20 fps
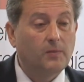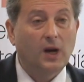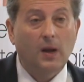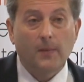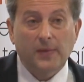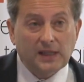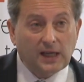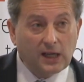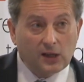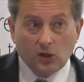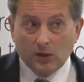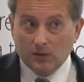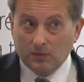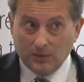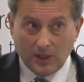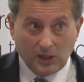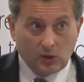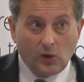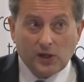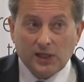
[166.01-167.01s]
Pero a pesar
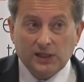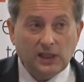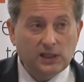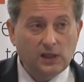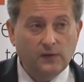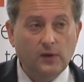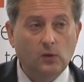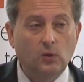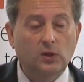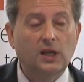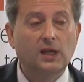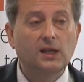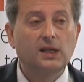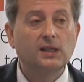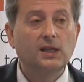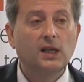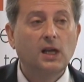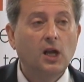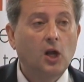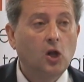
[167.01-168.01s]
de, todas esas
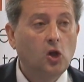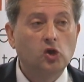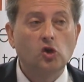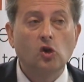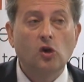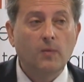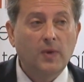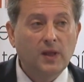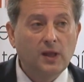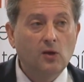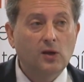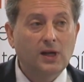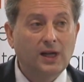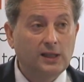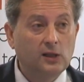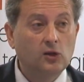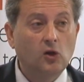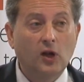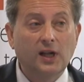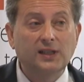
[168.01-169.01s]
dificultades, yo soy convencido de que la
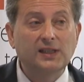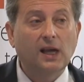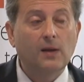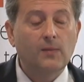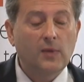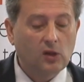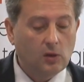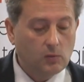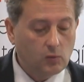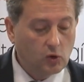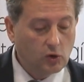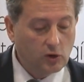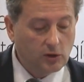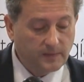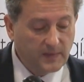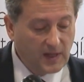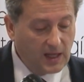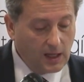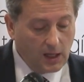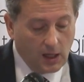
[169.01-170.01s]
tecnología está cambiando el
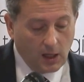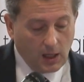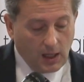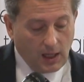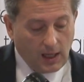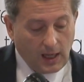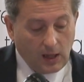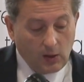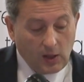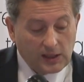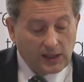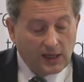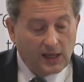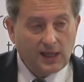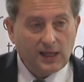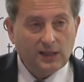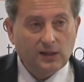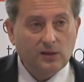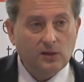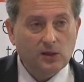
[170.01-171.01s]
mundo. hay una serie
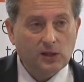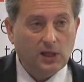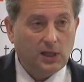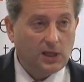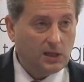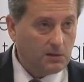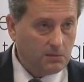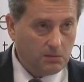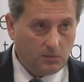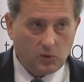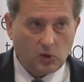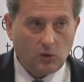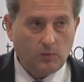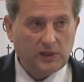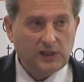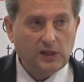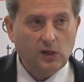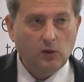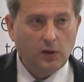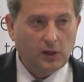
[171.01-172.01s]
de datos que son
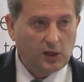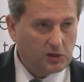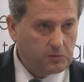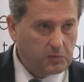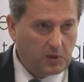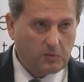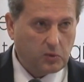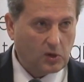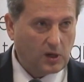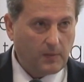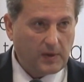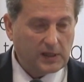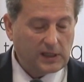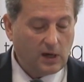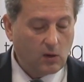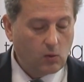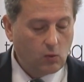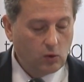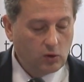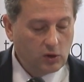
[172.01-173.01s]
bastante conocidos, pero por
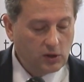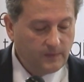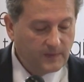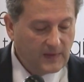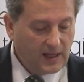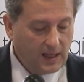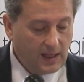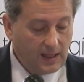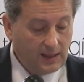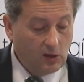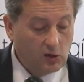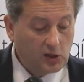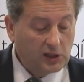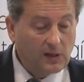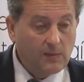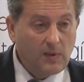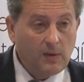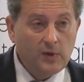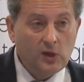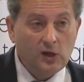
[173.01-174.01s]
repasar algunos, de los
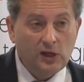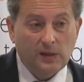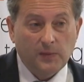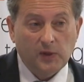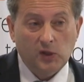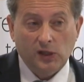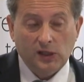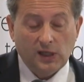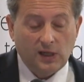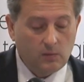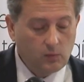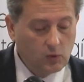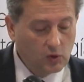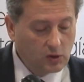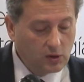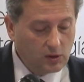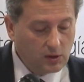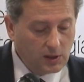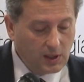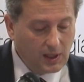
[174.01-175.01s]
7.000 millones de personas en el
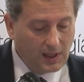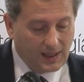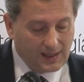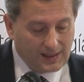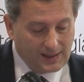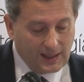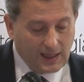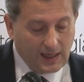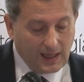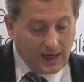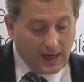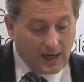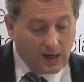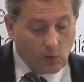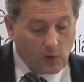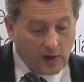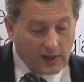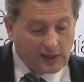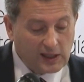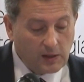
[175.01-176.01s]
mundo, ya el
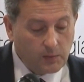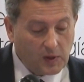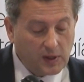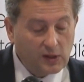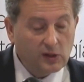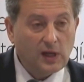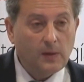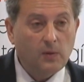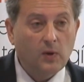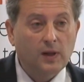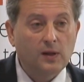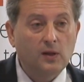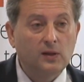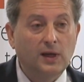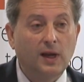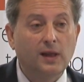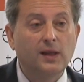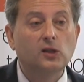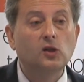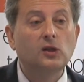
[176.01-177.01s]
46% de la población
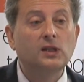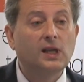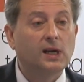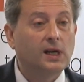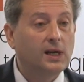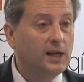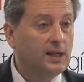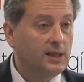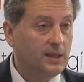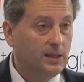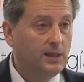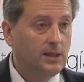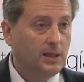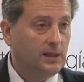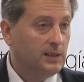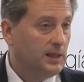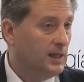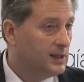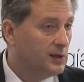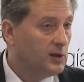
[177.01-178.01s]
tiene acceso a Internet.
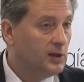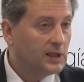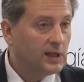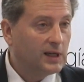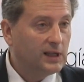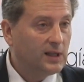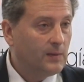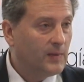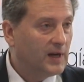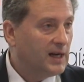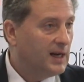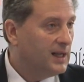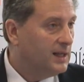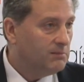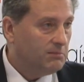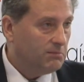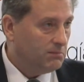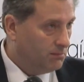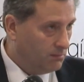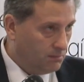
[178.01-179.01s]
Acceso a Internet de
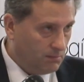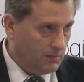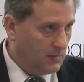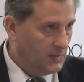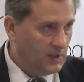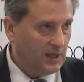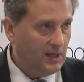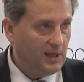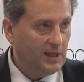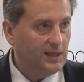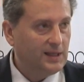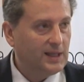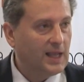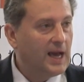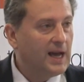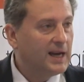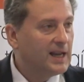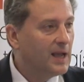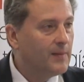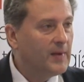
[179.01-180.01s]
manera eh,
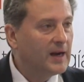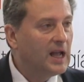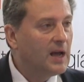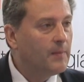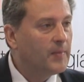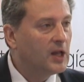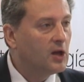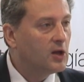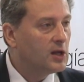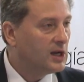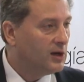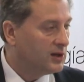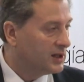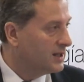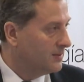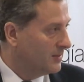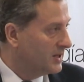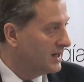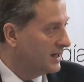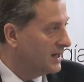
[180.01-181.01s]
diaria, de manera periódica, o
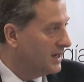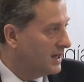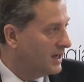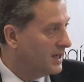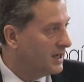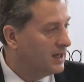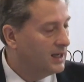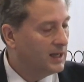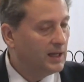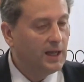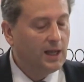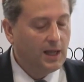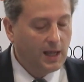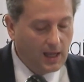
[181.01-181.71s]
sea, de manera...